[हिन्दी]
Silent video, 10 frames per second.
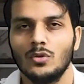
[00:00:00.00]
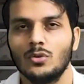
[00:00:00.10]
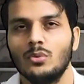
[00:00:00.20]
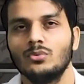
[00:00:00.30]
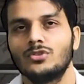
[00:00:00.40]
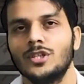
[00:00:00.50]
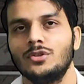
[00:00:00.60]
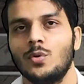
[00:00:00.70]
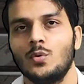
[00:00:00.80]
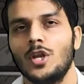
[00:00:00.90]
तो उसके
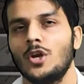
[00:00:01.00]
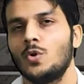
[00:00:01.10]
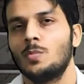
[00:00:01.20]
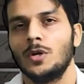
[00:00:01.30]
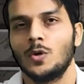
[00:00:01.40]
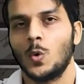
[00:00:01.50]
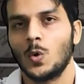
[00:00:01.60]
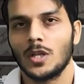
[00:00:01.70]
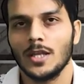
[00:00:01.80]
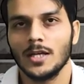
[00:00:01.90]
थ्रू उन्हें कूपन
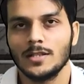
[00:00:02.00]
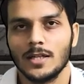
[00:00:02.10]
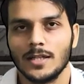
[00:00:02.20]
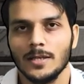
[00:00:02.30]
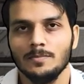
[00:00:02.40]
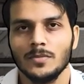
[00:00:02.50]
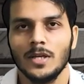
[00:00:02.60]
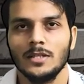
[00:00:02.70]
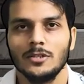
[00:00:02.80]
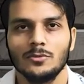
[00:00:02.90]
कोड दिया जाता है
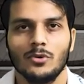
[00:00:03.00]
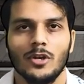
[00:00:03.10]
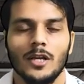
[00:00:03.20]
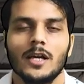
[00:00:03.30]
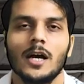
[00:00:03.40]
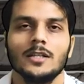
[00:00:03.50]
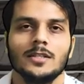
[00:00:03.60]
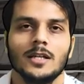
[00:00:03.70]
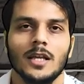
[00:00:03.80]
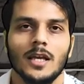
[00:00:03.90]
जिसमें उन्हें ये कहा
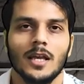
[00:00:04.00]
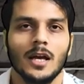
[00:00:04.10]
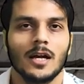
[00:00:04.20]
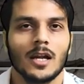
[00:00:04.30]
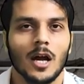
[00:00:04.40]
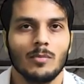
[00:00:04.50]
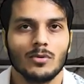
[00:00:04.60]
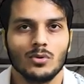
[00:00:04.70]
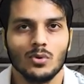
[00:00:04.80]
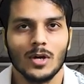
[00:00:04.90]
जाता है कि अगर आप
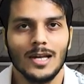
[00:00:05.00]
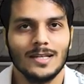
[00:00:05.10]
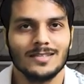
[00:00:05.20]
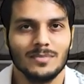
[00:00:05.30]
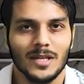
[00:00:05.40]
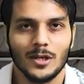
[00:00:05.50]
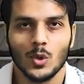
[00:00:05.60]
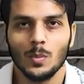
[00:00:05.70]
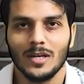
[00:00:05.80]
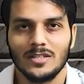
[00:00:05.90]
गूगल नेस्ट मिनी
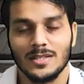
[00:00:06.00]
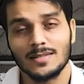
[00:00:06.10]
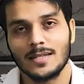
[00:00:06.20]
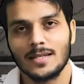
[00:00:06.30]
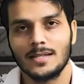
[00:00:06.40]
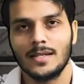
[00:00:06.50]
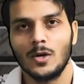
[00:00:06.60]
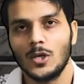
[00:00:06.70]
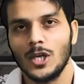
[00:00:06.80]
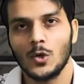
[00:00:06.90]
को परचेज करते
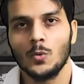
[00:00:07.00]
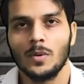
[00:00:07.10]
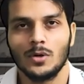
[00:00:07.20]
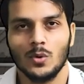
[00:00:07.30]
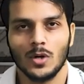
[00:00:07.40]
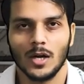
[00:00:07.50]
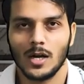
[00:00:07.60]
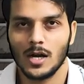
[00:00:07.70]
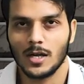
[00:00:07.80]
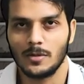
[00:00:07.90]
हैं ये कूपन कोड
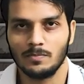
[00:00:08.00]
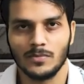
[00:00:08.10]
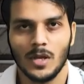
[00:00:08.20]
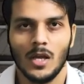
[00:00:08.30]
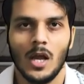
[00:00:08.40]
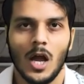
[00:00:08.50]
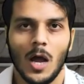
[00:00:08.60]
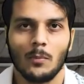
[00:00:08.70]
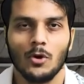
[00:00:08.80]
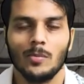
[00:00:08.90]
लगा के
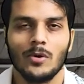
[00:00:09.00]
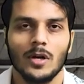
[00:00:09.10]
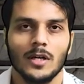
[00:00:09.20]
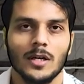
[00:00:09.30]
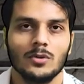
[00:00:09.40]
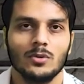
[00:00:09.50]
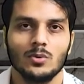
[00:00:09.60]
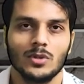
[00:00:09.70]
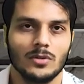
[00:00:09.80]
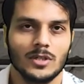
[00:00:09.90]
आपको ये प्रोडक्ट या तो
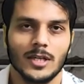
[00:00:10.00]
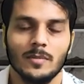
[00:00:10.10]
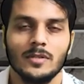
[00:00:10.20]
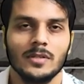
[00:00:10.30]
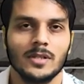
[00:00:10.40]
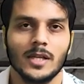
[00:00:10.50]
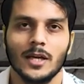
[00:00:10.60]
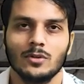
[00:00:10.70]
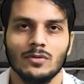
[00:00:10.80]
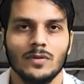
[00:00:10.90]
टू थाउजेंड का मिल सकता है
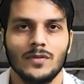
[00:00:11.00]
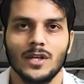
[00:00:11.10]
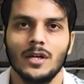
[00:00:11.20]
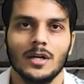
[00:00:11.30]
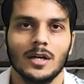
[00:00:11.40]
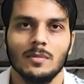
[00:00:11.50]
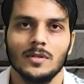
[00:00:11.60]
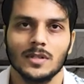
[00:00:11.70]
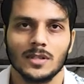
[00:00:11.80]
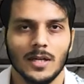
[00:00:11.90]
या तो फिफ्टीन हंड्रेड का
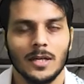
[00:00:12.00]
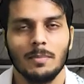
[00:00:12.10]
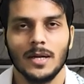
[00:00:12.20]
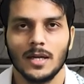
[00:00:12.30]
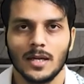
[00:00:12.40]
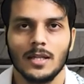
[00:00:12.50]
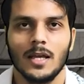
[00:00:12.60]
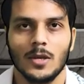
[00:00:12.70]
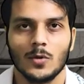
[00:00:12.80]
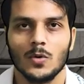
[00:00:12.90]
मिल सकता है डिपेंड करता
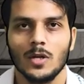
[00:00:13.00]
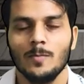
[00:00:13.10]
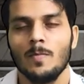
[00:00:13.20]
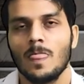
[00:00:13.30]
है कि उन्होंने